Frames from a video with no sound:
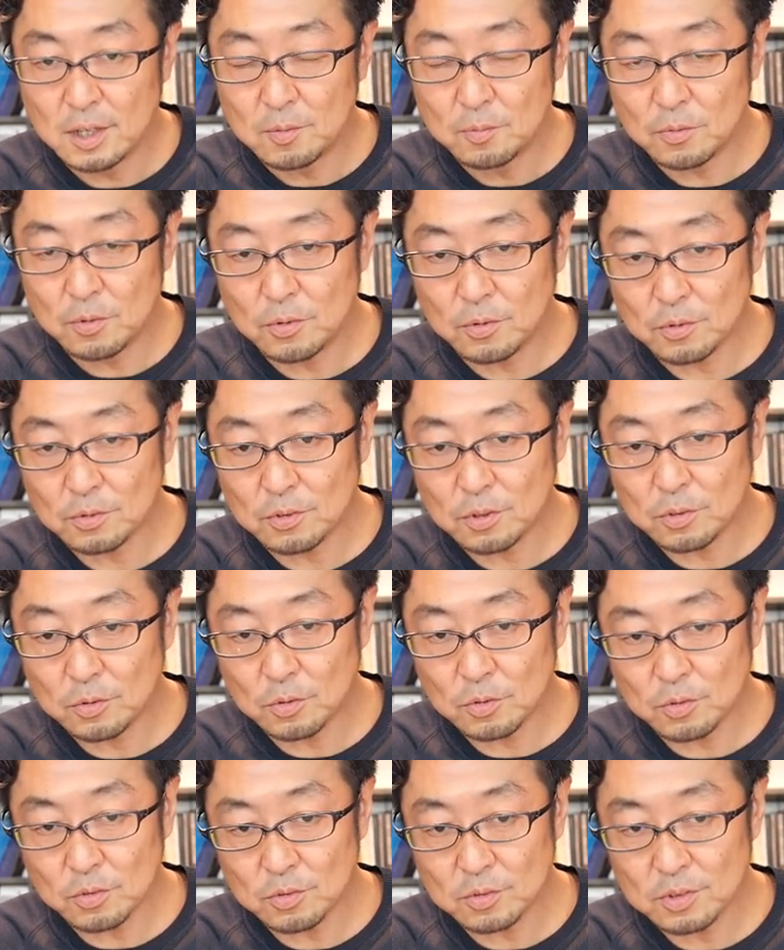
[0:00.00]
もう本当に
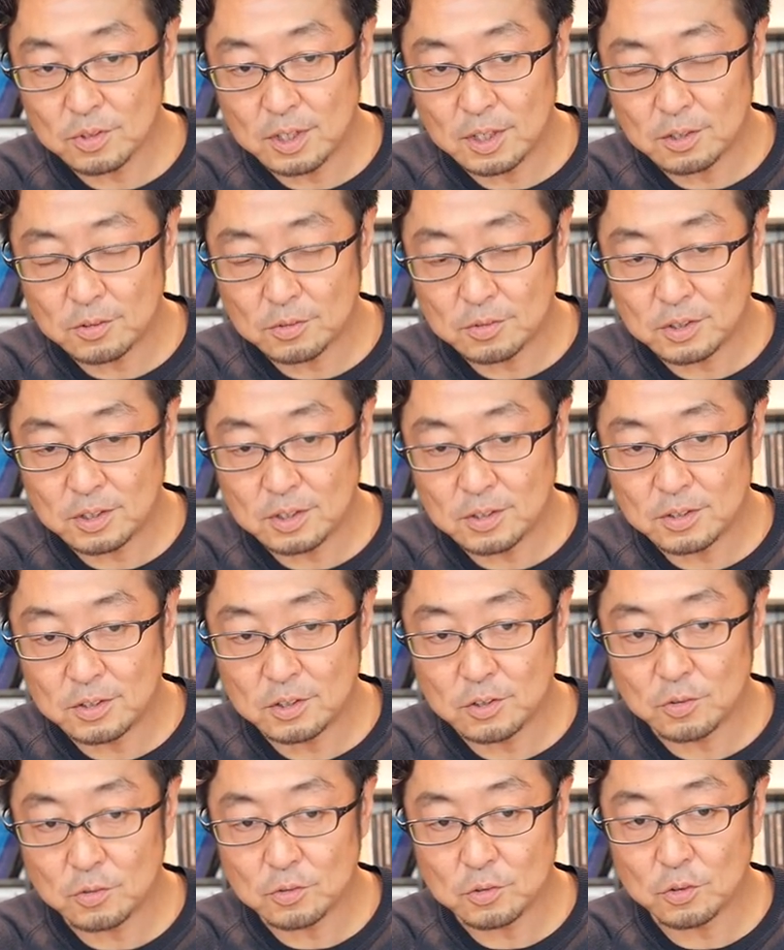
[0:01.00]
この、えーと、と敷
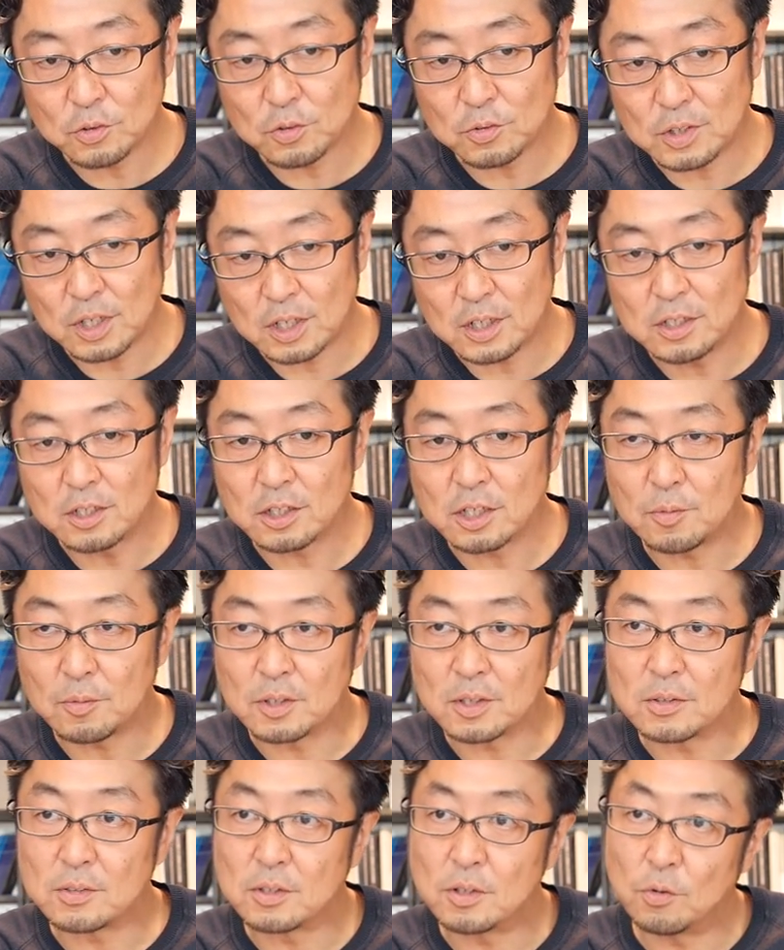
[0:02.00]
地のちょっと先に行け
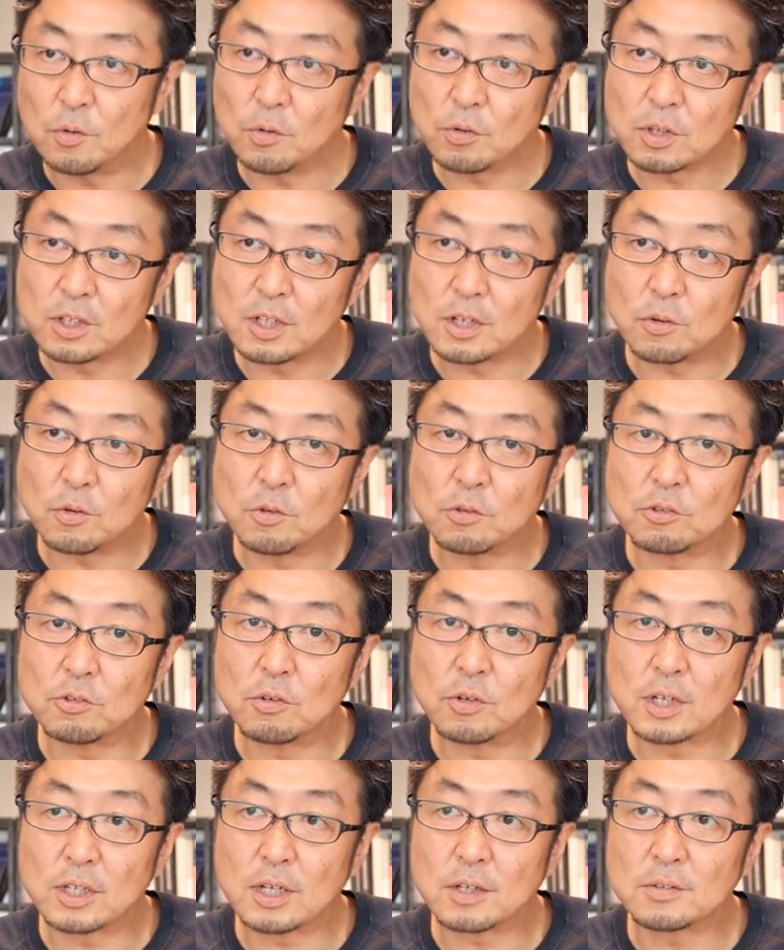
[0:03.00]
ばですね大きな工
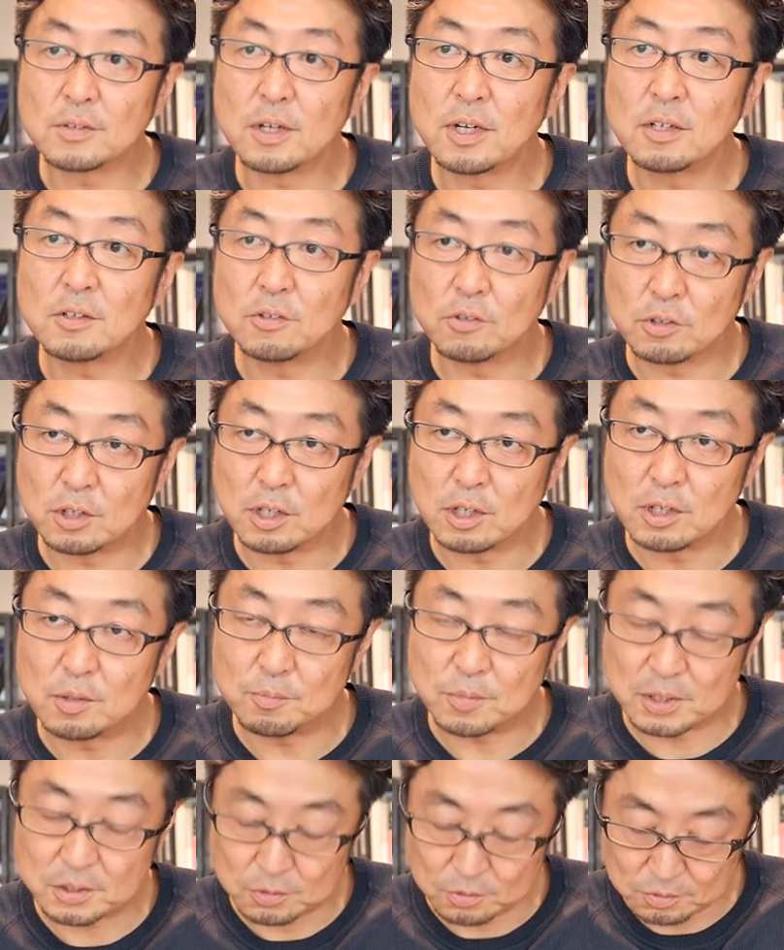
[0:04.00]
場がたくさんあるような
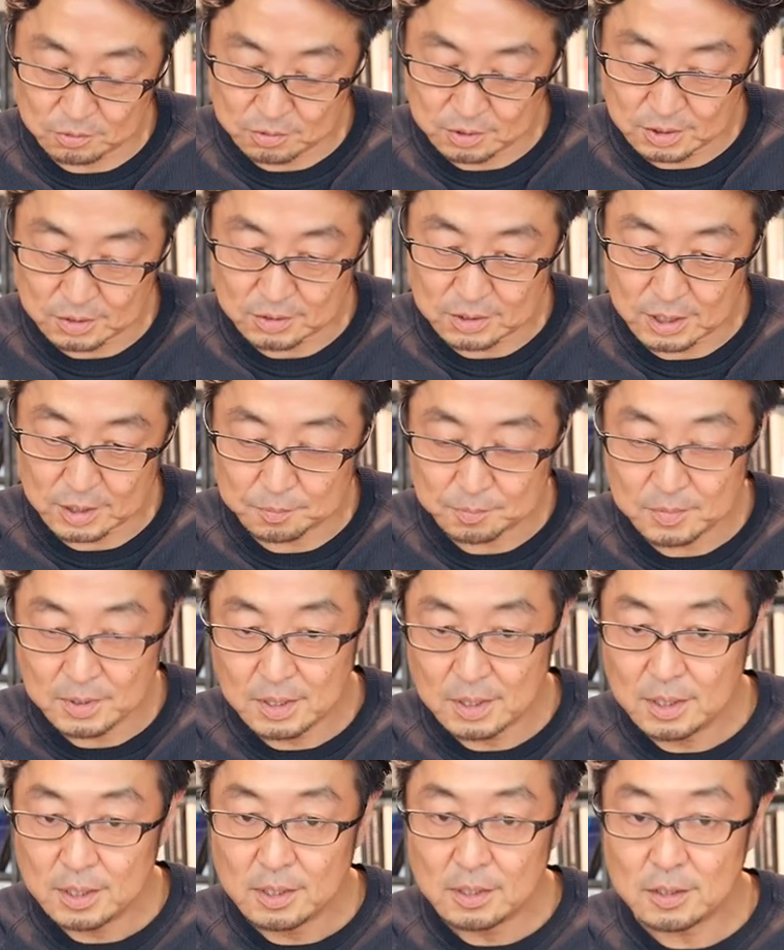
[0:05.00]
場所でした。
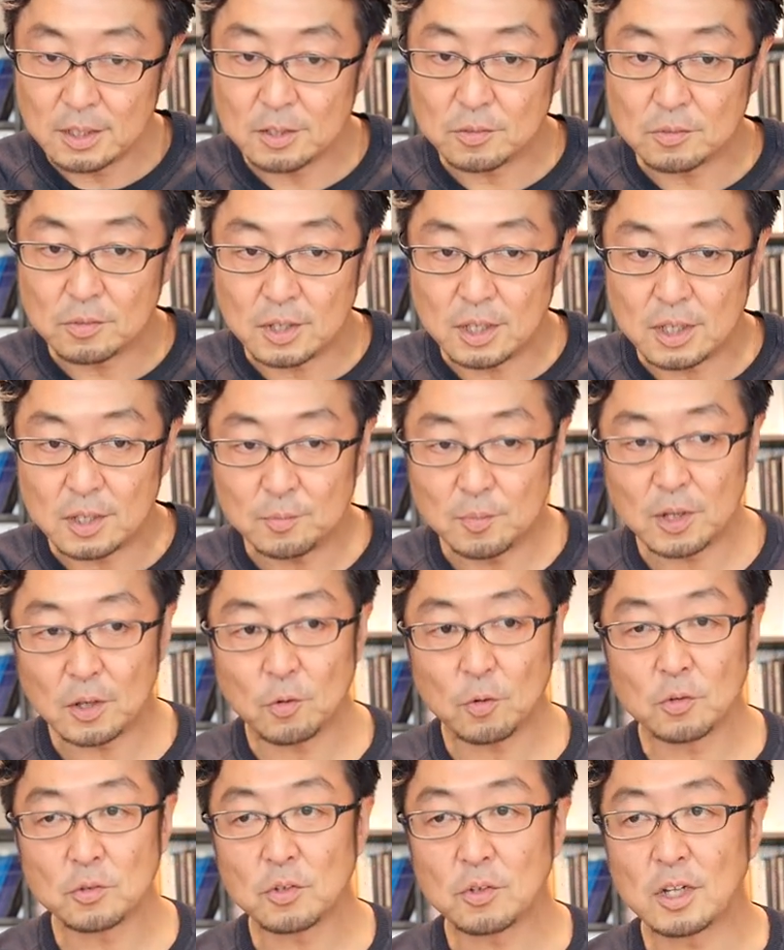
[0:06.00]
なので、まあ、
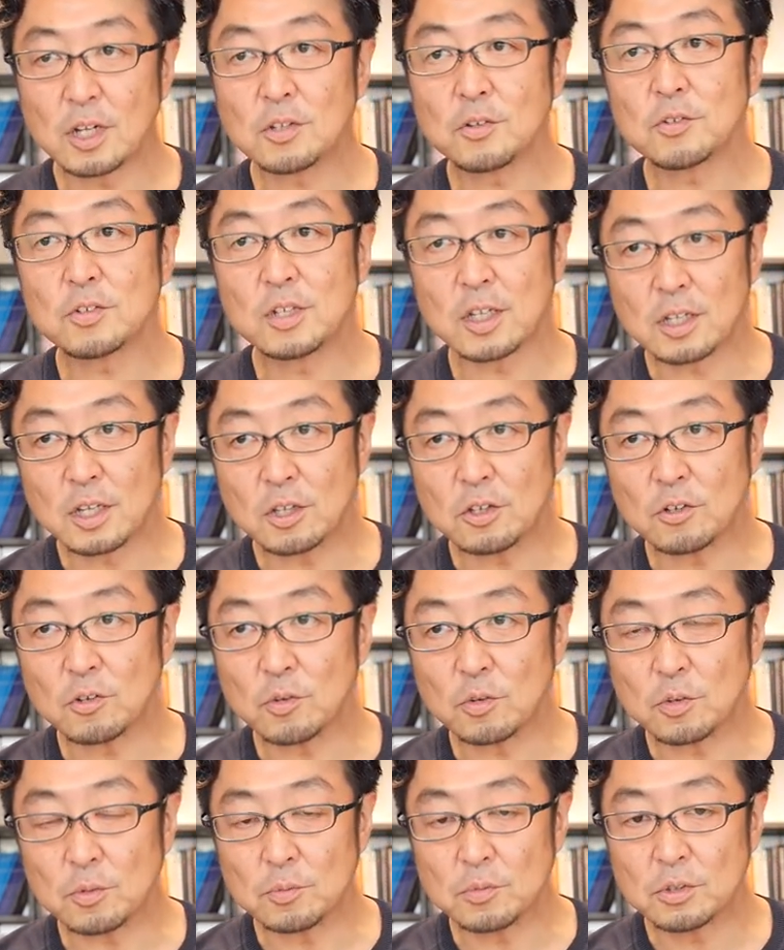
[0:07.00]
工場の跡地だったという
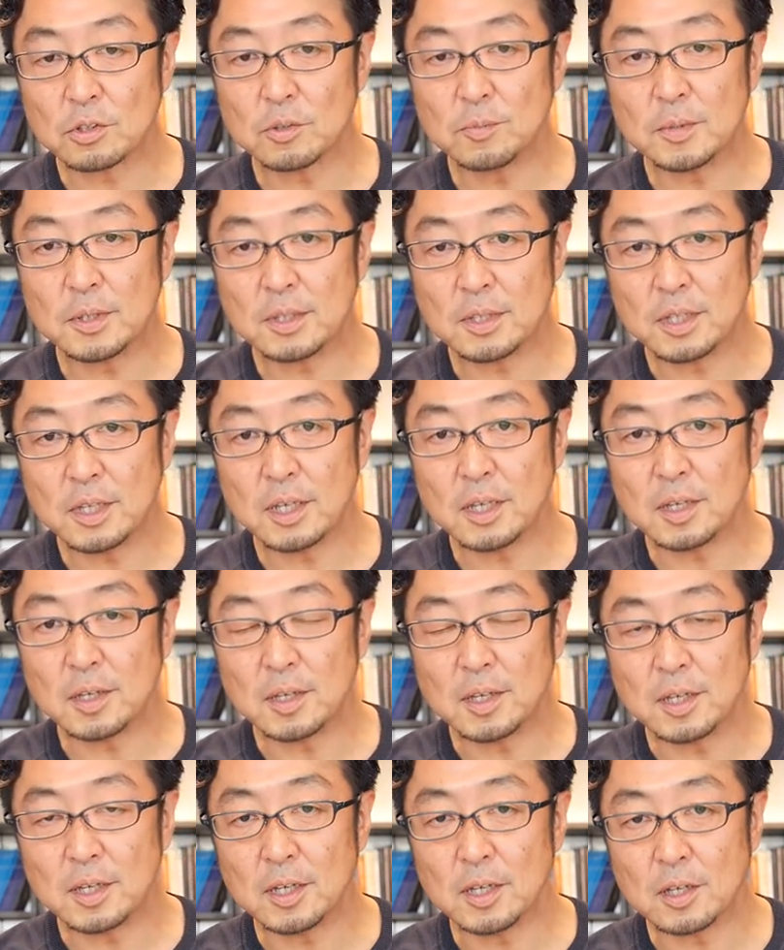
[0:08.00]
ことも含めて、
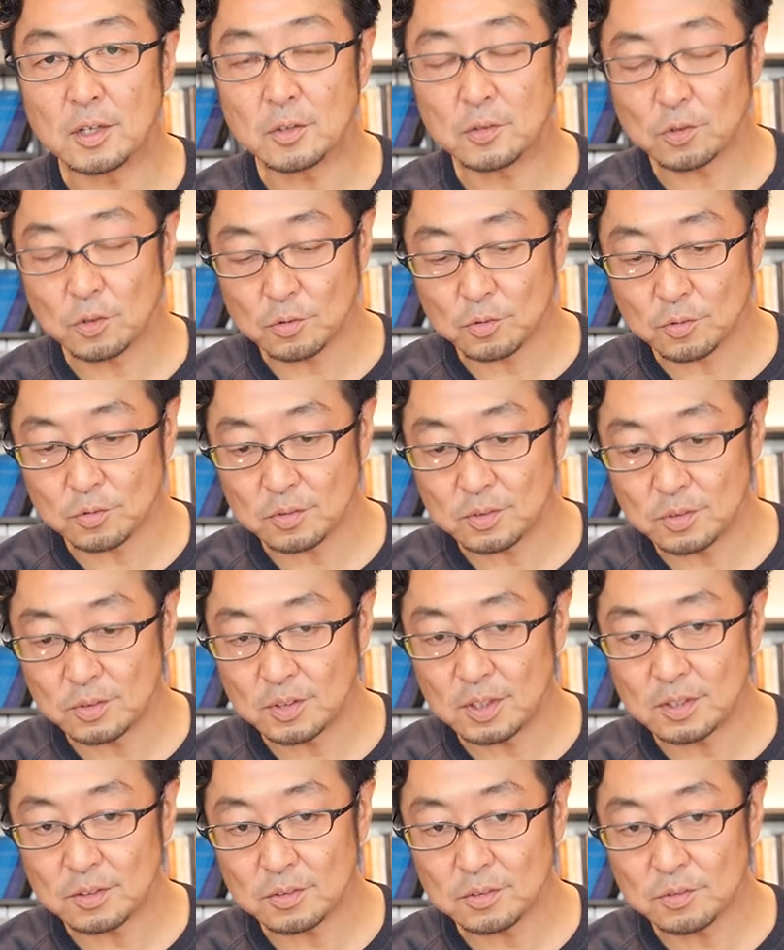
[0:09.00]
えー、その施
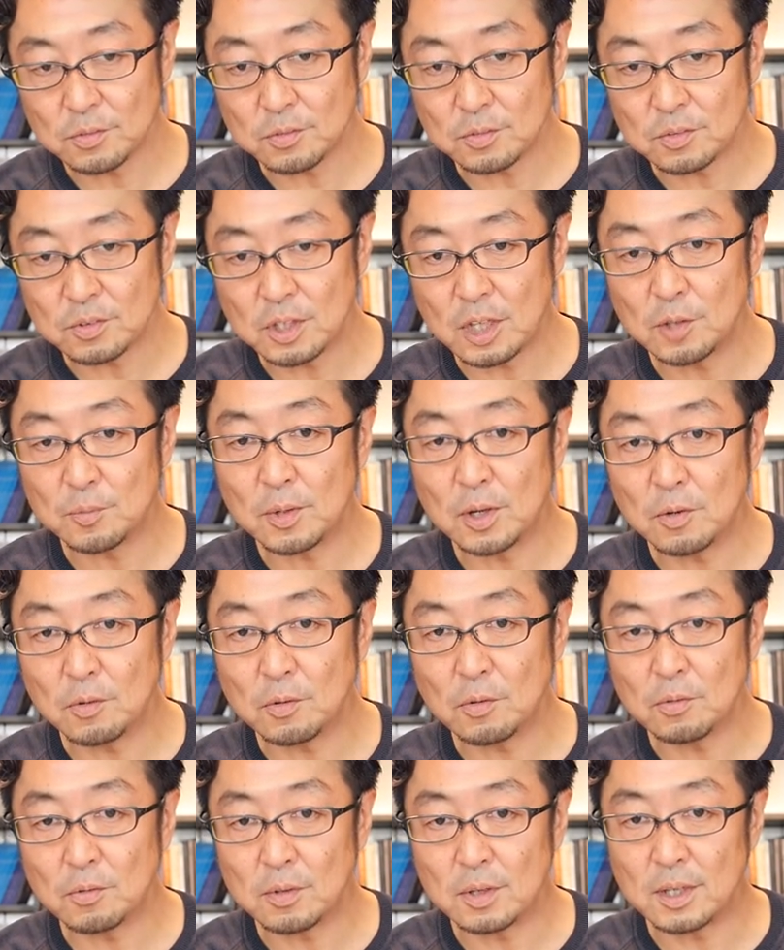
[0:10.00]
設のテーマ
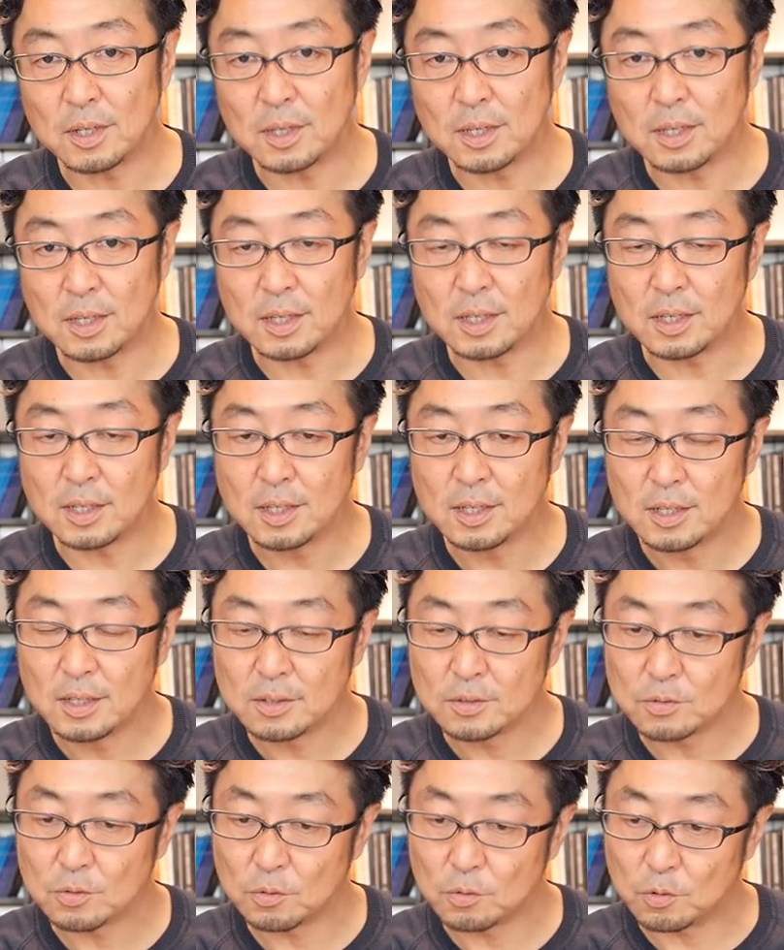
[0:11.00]
を
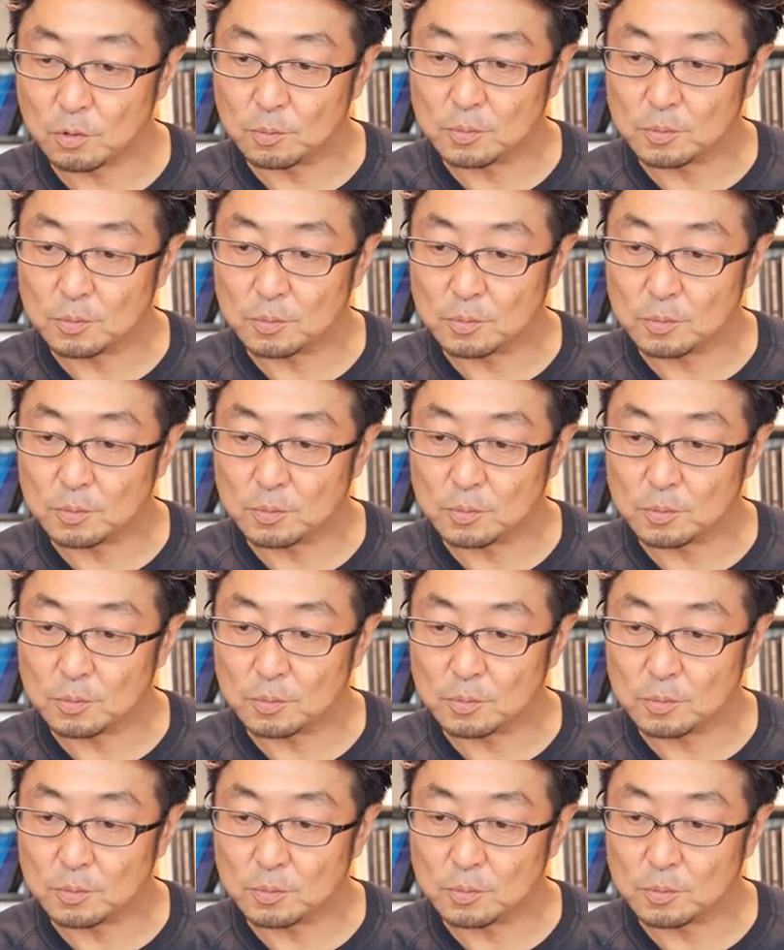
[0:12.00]
倉庫